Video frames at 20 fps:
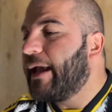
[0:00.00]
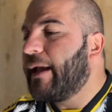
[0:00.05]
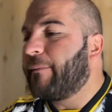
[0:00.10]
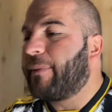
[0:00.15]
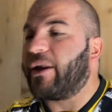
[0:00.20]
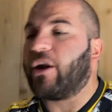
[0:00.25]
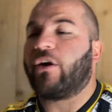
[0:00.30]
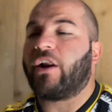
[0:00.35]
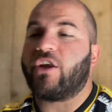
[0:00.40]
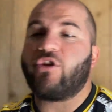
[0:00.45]

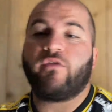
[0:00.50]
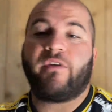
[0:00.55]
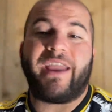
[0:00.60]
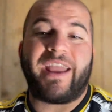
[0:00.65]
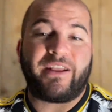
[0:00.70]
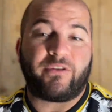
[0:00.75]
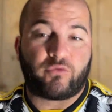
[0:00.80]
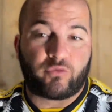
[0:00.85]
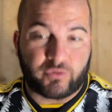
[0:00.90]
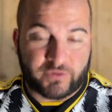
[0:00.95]
Però la
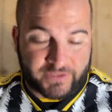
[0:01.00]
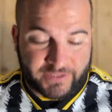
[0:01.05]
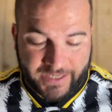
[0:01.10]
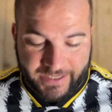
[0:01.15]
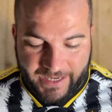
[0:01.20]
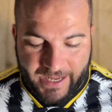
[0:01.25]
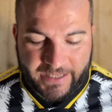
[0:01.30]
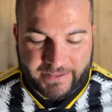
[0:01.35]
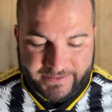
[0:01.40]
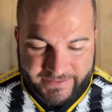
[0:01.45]
Juventus,
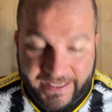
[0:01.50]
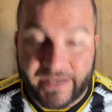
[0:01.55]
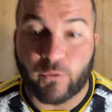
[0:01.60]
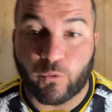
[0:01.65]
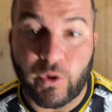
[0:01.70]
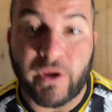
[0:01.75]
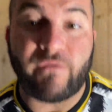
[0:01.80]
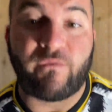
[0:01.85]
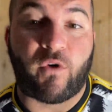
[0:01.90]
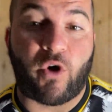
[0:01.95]
ragazzi, e
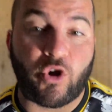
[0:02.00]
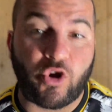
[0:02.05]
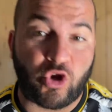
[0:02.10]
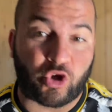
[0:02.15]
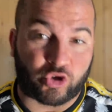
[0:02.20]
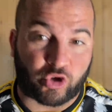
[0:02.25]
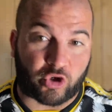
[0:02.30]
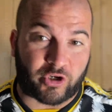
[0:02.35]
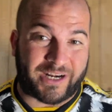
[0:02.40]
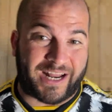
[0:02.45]
qui
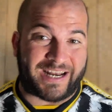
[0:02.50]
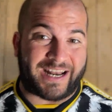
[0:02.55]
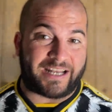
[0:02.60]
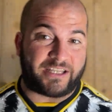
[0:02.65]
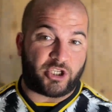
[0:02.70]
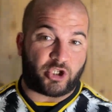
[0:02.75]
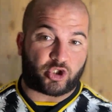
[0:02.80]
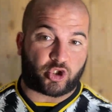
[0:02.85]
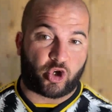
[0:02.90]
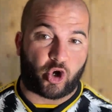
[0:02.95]
voglio tornare al
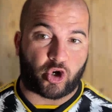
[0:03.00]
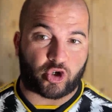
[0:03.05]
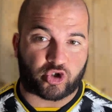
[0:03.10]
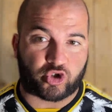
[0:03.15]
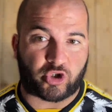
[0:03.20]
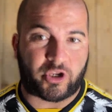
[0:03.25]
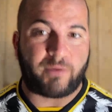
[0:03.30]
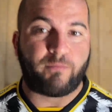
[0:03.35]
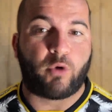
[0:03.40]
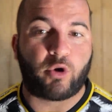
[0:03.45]

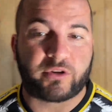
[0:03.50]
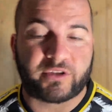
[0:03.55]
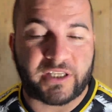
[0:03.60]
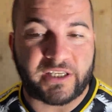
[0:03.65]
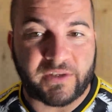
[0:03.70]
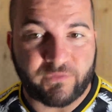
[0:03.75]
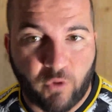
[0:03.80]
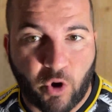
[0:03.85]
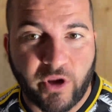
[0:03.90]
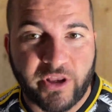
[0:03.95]
discorso che molti
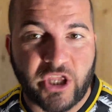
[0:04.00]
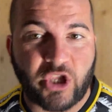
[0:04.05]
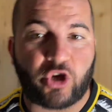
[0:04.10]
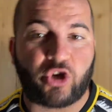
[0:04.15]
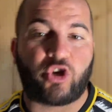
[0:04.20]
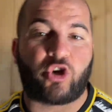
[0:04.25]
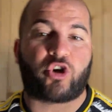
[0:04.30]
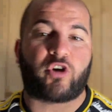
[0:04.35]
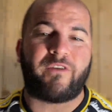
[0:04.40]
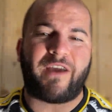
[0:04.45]
di voi
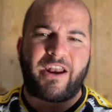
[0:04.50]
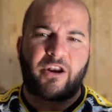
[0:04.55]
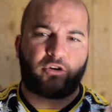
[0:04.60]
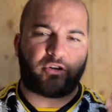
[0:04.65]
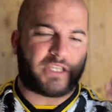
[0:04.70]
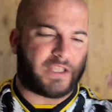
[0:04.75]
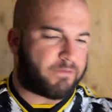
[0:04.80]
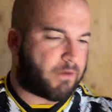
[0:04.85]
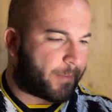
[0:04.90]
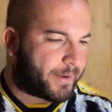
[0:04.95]
dicono, Rovella
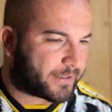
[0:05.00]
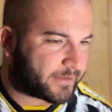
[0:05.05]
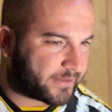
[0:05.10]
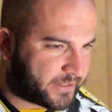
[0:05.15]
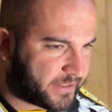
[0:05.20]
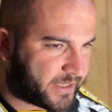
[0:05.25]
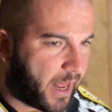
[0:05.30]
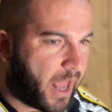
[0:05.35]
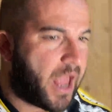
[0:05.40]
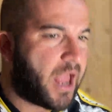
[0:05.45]
non deve
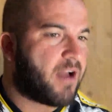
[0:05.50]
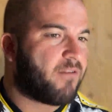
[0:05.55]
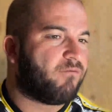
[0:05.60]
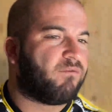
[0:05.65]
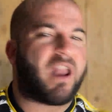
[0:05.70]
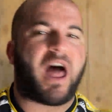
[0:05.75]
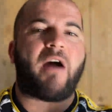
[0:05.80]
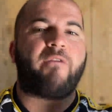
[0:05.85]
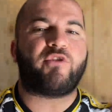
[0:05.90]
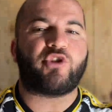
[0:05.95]
partire,
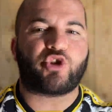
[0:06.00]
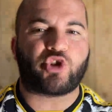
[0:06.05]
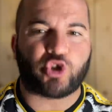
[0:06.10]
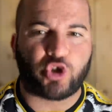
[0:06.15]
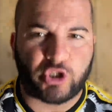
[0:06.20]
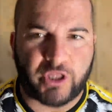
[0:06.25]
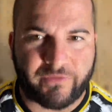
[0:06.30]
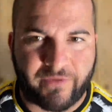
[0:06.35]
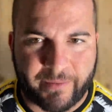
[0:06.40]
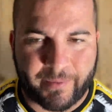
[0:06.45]
Vlaovic
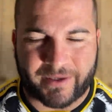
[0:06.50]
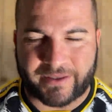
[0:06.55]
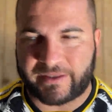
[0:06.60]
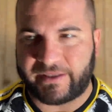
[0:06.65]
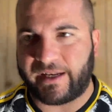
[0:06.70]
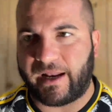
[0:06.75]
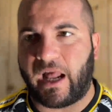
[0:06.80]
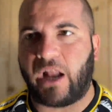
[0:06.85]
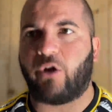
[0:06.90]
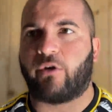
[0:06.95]
non deve
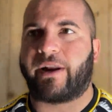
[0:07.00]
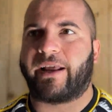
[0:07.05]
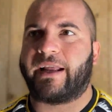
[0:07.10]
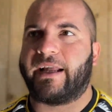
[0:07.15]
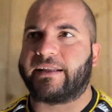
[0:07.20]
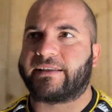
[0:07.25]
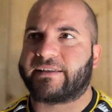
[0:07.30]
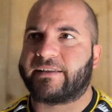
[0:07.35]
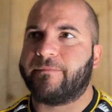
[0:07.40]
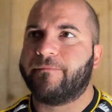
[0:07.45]
partire. Allora,
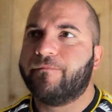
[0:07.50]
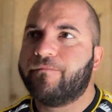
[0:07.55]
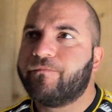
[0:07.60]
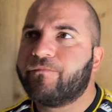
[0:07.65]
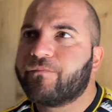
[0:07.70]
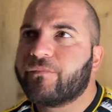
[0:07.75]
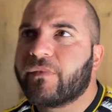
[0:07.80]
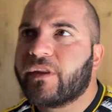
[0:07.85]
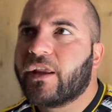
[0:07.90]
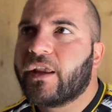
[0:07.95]
ragazzi,
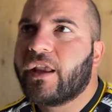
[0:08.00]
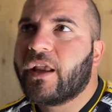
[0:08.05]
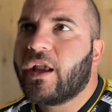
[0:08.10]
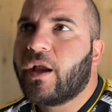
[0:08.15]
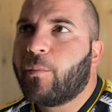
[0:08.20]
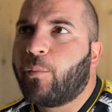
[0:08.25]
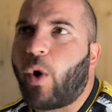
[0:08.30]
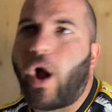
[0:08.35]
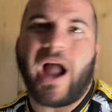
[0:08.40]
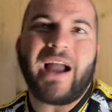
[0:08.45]

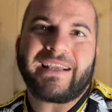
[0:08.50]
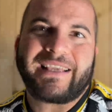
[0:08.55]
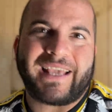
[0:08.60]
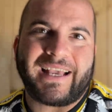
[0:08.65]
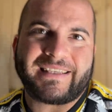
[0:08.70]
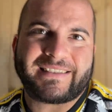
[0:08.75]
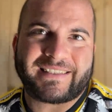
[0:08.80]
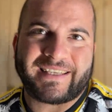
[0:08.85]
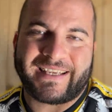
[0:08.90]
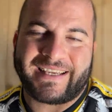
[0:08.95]
può anche
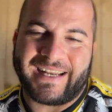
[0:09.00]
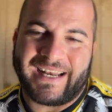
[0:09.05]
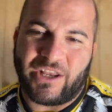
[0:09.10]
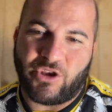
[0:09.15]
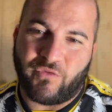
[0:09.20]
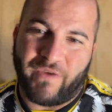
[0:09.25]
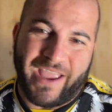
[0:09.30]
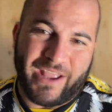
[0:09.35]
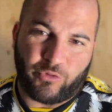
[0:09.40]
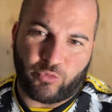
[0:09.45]
essere che la
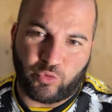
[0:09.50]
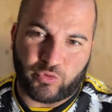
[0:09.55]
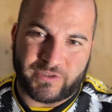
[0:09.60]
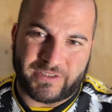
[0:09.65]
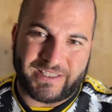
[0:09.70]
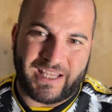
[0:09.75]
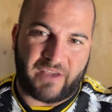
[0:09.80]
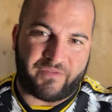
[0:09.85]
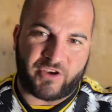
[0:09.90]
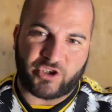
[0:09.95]
Juventus
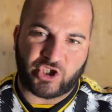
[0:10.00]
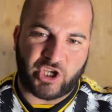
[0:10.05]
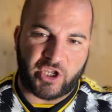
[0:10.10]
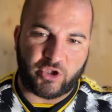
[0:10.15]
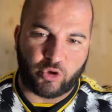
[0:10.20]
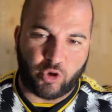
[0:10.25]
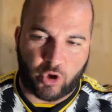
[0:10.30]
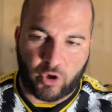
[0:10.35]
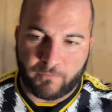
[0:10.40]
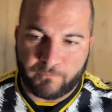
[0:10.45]
stia
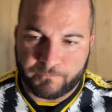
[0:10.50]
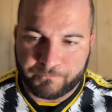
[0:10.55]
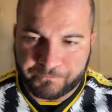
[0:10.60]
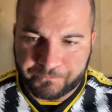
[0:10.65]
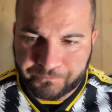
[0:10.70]
facendo